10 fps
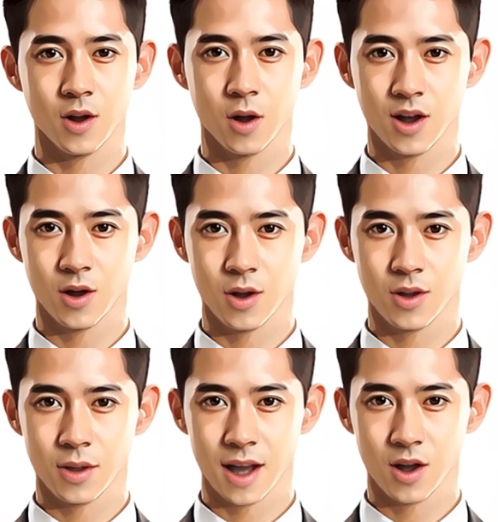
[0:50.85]
群创
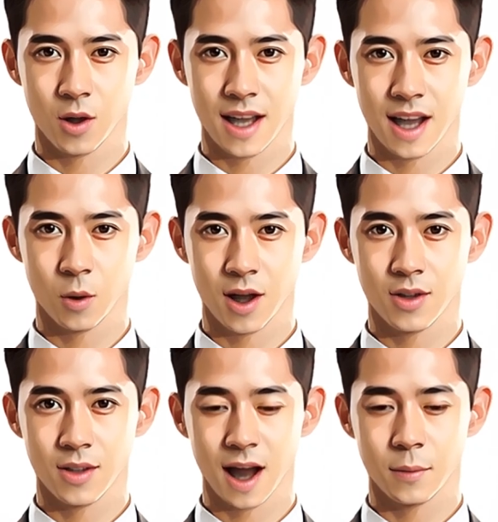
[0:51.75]
去年全年亏
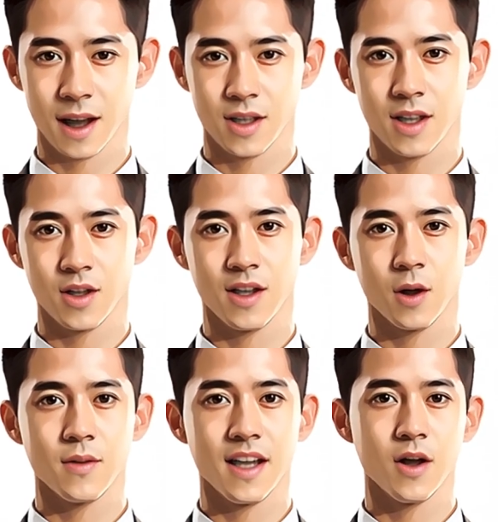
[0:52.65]
损 两百七十
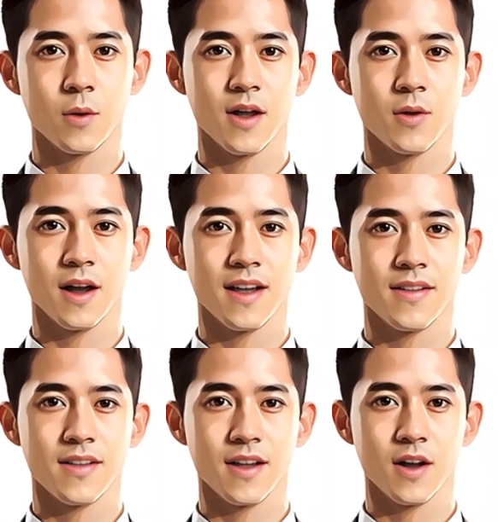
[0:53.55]
九点九亿元，